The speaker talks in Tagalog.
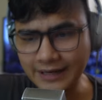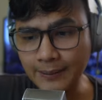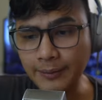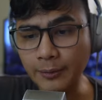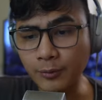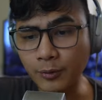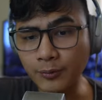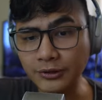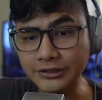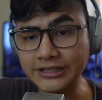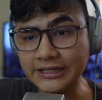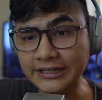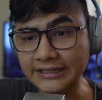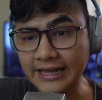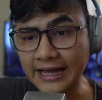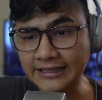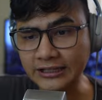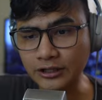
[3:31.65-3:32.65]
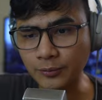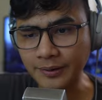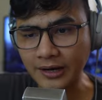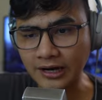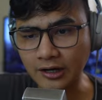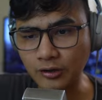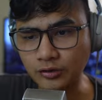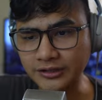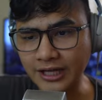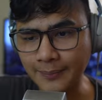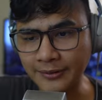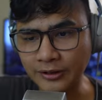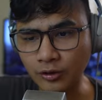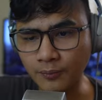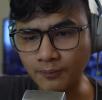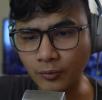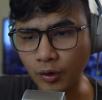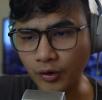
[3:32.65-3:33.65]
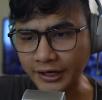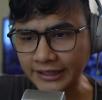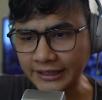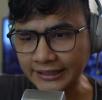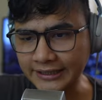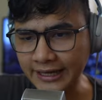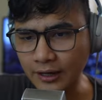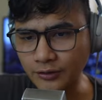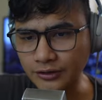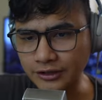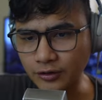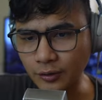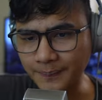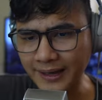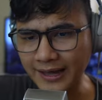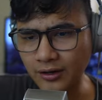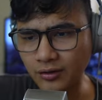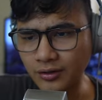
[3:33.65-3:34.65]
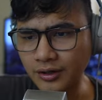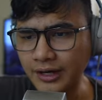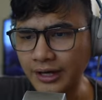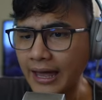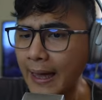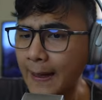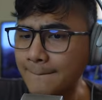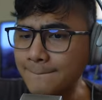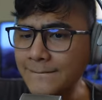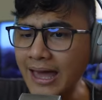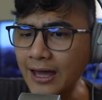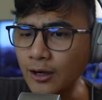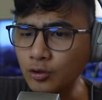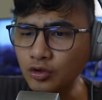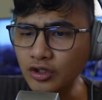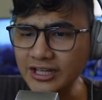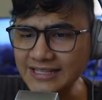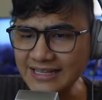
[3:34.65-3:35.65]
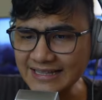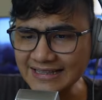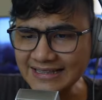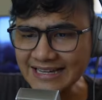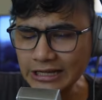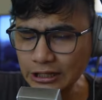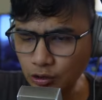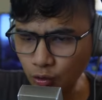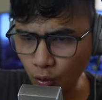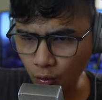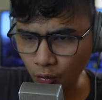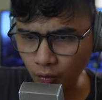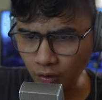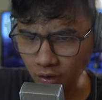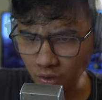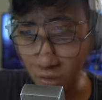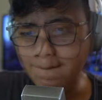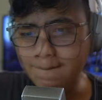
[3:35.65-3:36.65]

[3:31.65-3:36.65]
Siyempre, bubuksan na natin yung para kausapin tong boring na tao na to. Pero, meron kasi ditong...